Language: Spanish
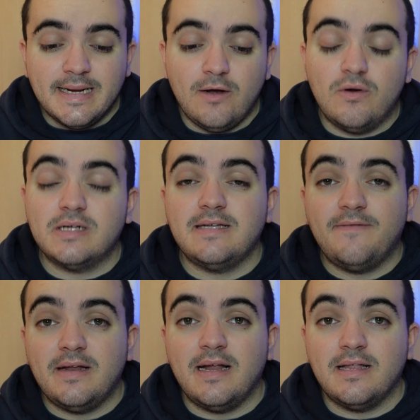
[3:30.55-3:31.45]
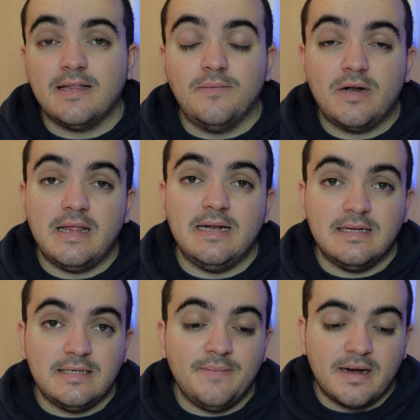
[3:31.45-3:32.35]
y luego ese final de temporada en
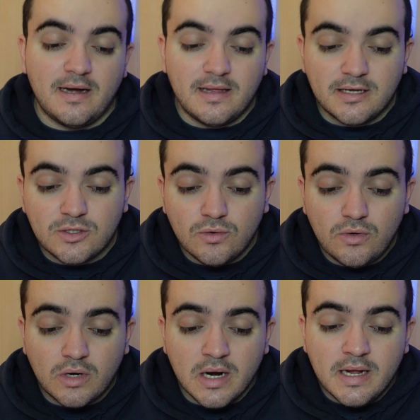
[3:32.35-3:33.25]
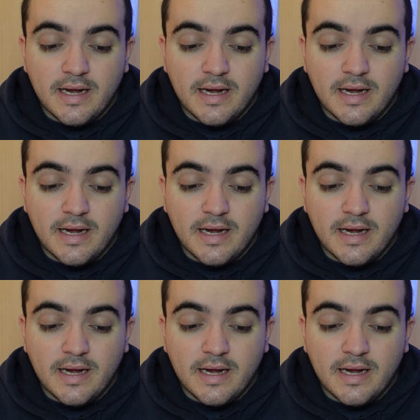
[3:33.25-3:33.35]
el Sima Ladies Tour,